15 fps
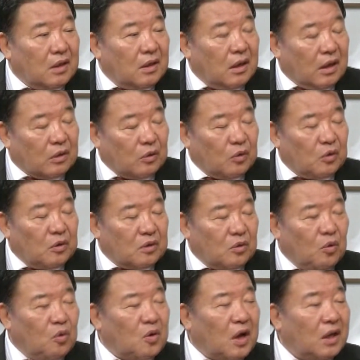あの
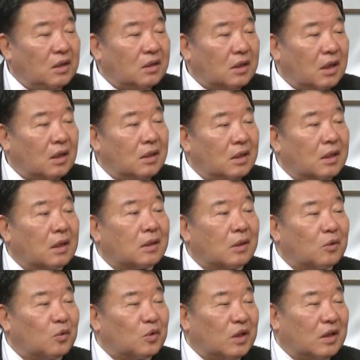倒壊した言い方
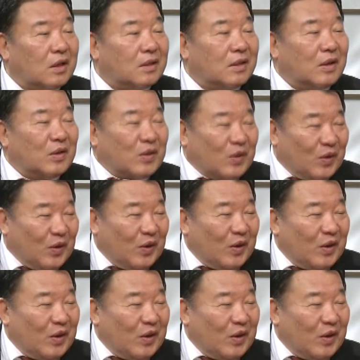を習ってると